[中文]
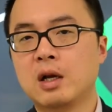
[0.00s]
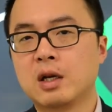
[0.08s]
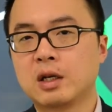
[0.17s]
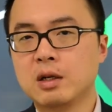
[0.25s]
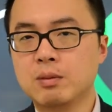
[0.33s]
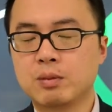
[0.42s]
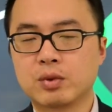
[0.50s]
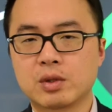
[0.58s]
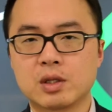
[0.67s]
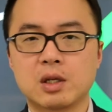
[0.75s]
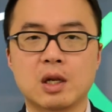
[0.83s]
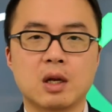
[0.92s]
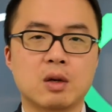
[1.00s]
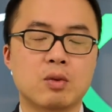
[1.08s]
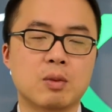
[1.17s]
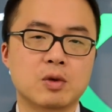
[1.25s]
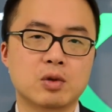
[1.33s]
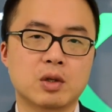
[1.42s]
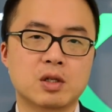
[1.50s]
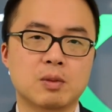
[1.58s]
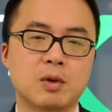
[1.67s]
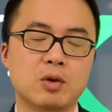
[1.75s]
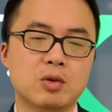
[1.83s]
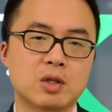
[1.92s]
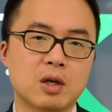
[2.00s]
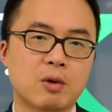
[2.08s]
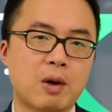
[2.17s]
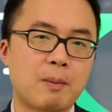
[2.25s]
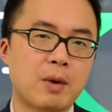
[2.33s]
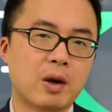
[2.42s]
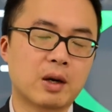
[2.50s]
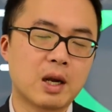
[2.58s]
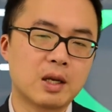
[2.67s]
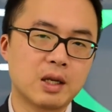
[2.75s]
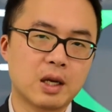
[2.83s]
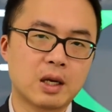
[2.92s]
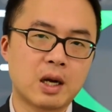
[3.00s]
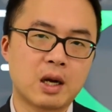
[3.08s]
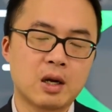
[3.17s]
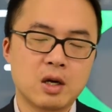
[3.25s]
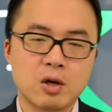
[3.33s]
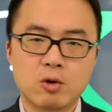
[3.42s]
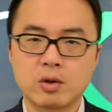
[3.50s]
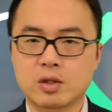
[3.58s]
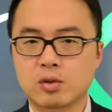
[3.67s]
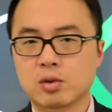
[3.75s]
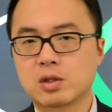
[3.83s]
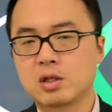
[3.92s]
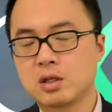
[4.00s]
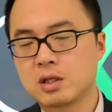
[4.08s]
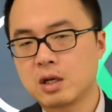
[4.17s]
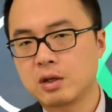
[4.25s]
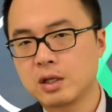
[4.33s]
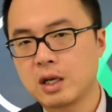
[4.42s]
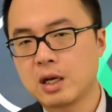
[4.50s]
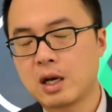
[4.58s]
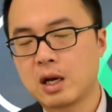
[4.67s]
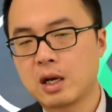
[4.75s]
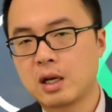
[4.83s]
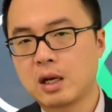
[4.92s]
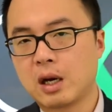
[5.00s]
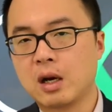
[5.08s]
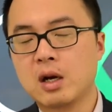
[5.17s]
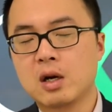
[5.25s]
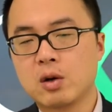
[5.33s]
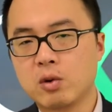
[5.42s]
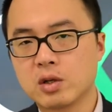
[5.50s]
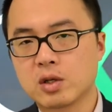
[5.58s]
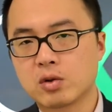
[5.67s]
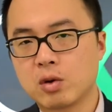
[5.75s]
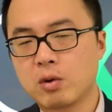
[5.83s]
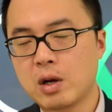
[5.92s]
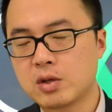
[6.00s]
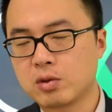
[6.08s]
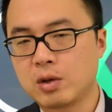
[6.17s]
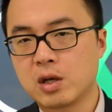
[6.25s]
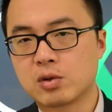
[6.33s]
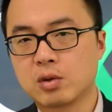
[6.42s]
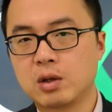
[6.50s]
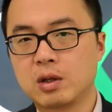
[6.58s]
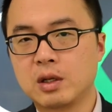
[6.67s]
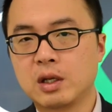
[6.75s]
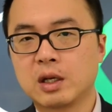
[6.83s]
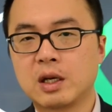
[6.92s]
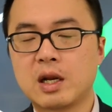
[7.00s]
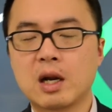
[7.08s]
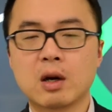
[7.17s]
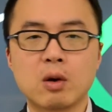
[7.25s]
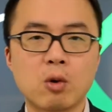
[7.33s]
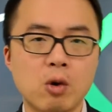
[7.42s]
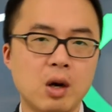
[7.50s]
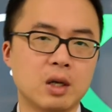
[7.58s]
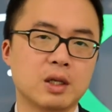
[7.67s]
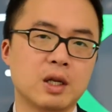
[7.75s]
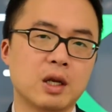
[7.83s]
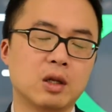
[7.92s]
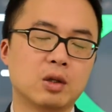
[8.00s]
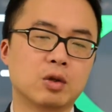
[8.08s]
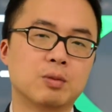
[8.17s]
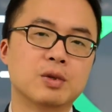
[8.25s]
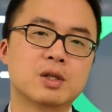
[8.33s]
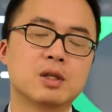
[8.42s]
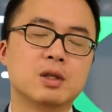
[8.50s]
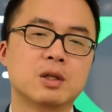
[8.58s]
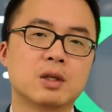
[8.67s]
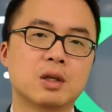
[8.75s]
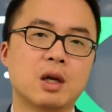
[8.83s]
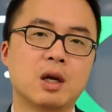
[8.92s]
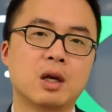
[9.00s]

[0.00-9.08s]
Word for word: 更不是呢我们说的什么绿色环保概念啊，或者说制造业啊啊，或者说换句话说。连矿业都不是啊，